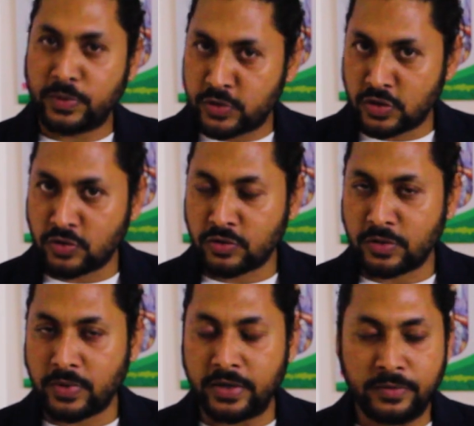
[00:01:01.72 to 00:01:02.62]
বিবেচনা
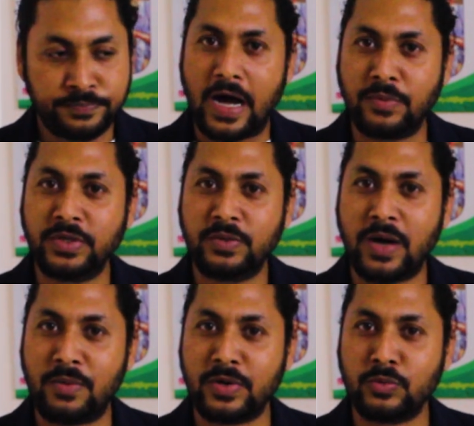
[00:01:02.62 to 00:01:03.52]
করতে পারেন আমি
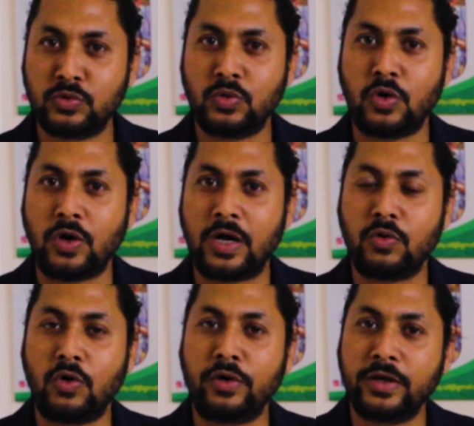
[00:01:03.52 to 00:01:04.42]
বা আমার মতো
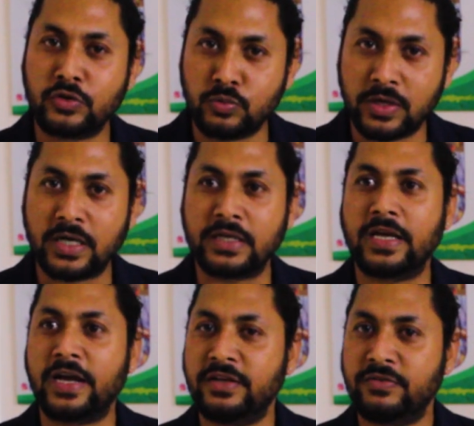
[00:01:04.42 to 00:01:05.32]
আরও অনেক শুভাকাঙ্ক্ষী
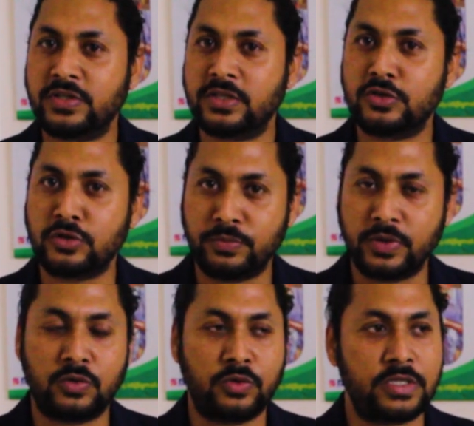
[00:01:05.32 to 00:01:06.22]
আইডিএফের সাথে
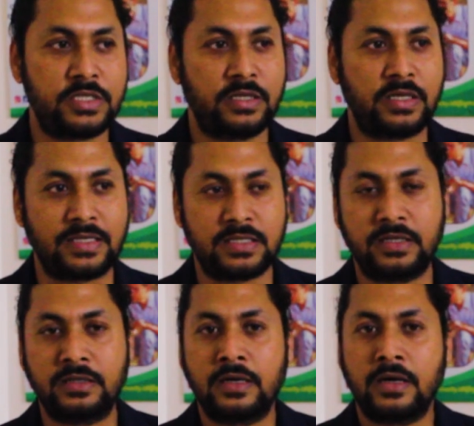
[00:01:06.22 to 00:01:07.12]
সম্পৃক্ত হয়েছেন আছেন